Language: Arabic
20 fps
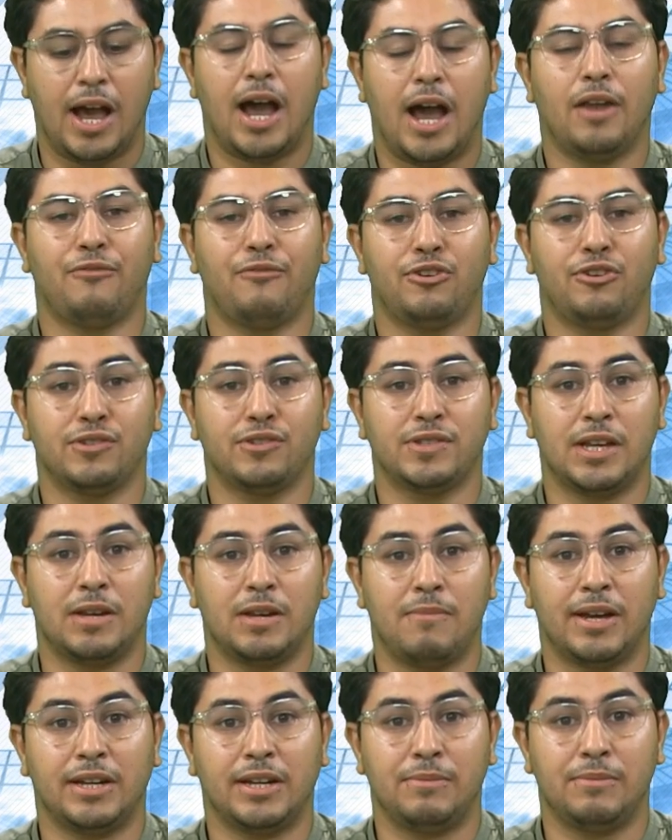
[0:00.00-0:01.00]
الفروسية
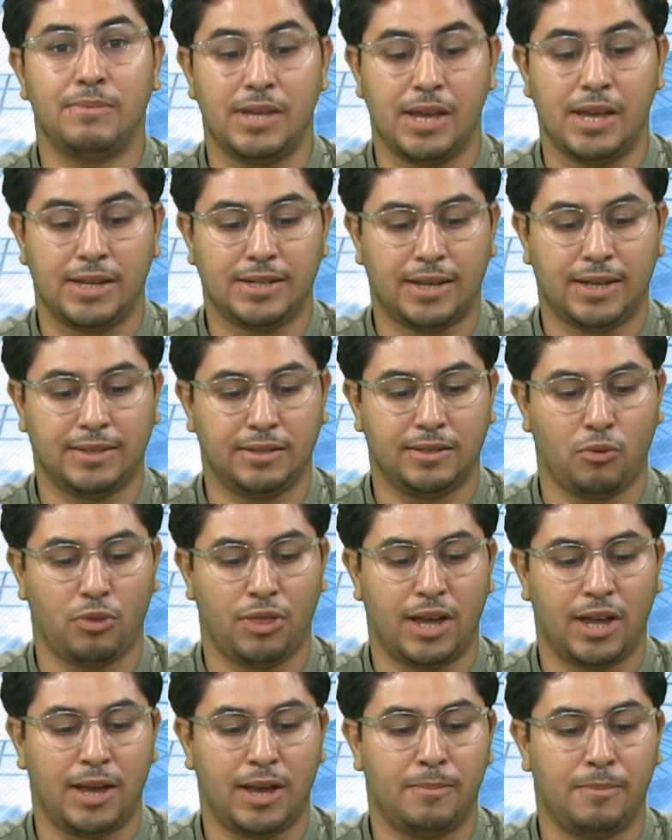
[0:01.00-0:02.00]
المغربية تحصل
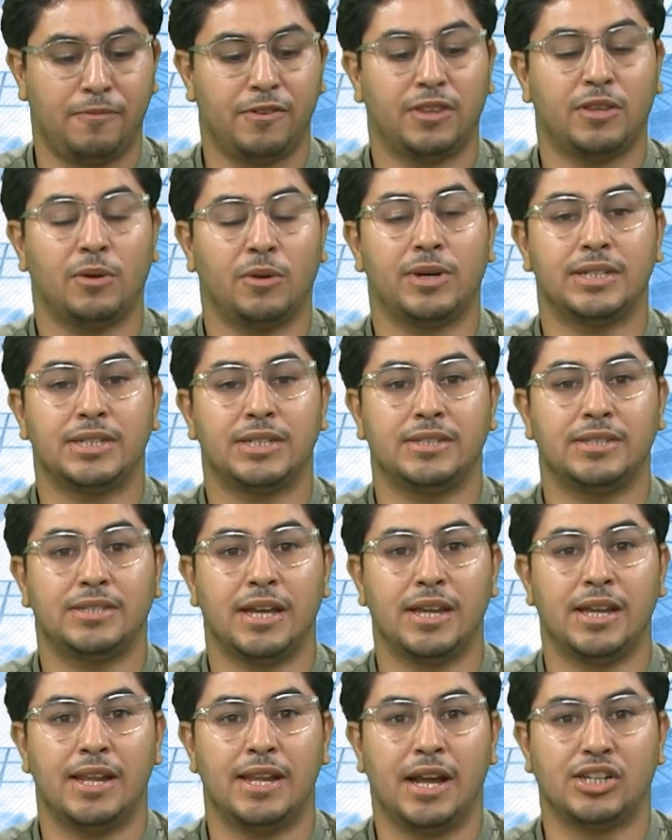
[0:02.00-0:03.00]
الذهب في الدورة
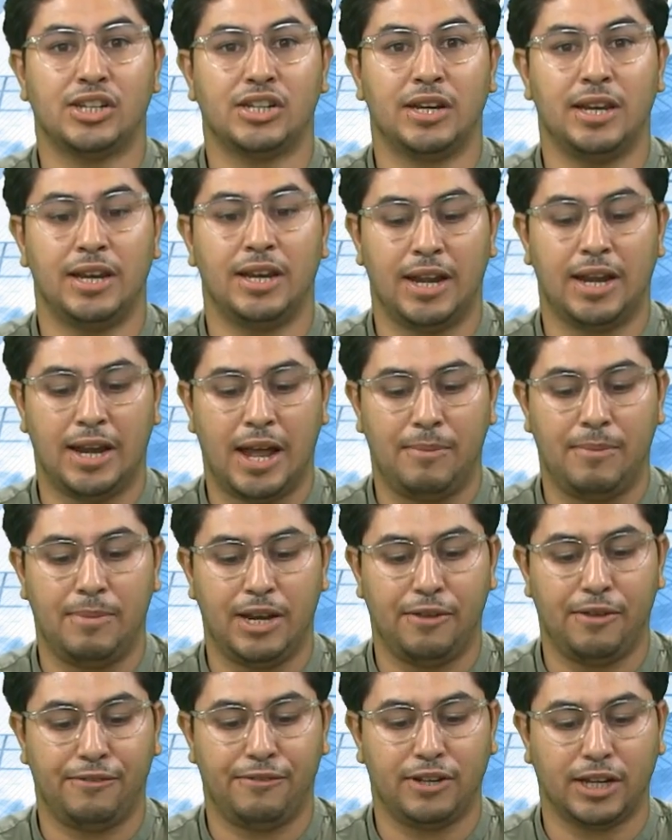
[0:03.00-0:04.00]
الثانية عشر للألعاب
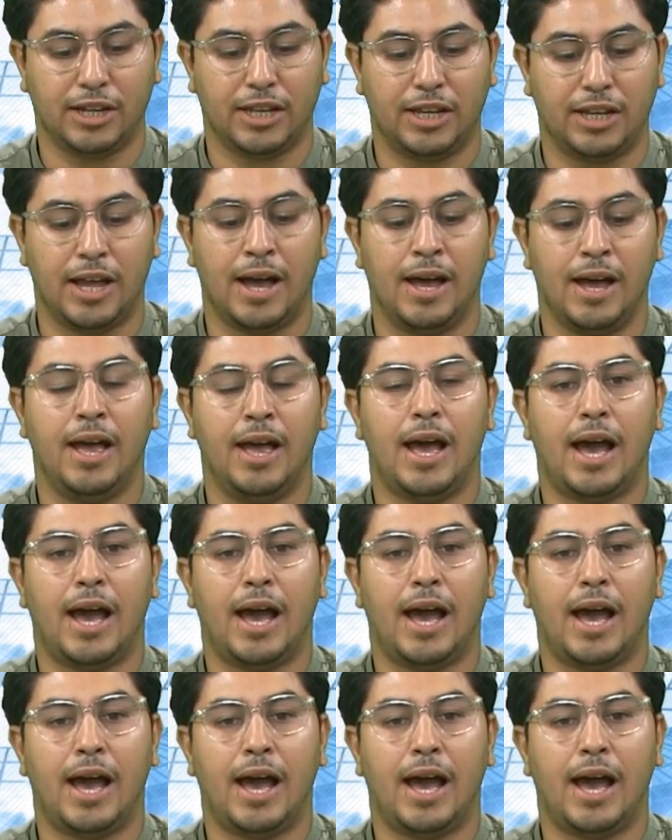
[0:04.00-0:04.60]
الإفريقية